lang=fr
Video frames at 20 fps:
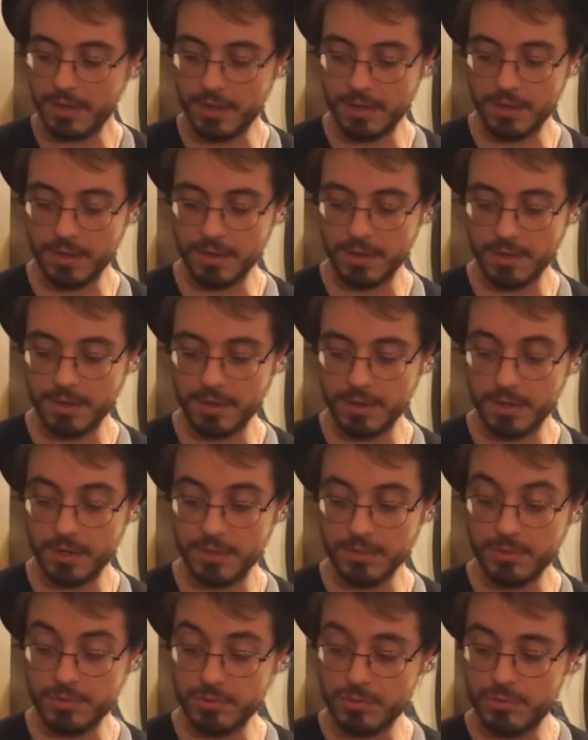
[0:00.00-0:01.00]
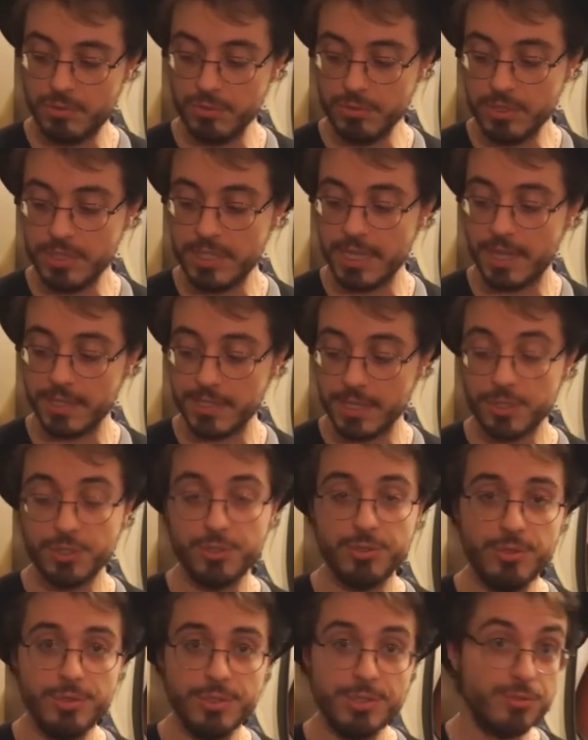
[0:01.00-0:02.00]
Euh, toute dernière
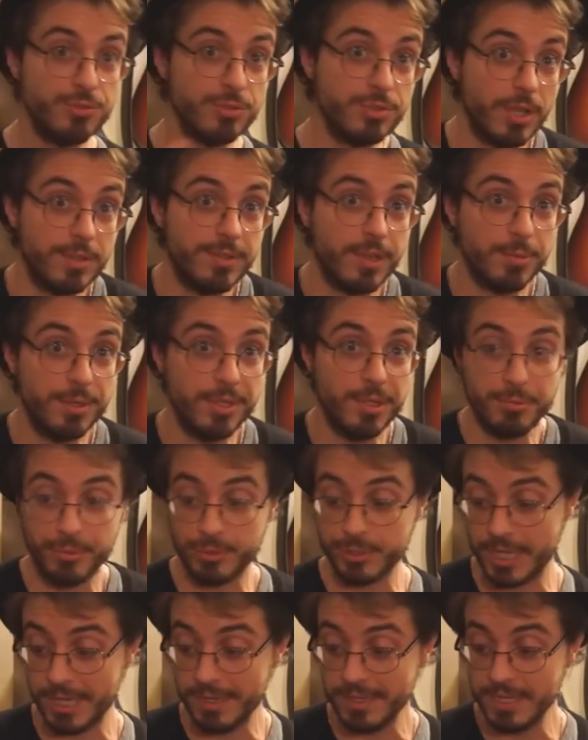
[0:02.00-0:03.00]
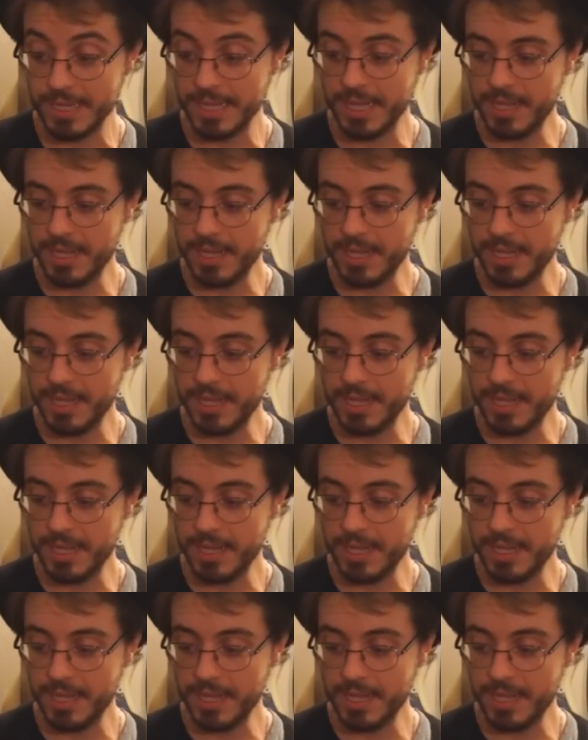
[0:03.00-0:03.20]
chose, ce sera terminé pour ça.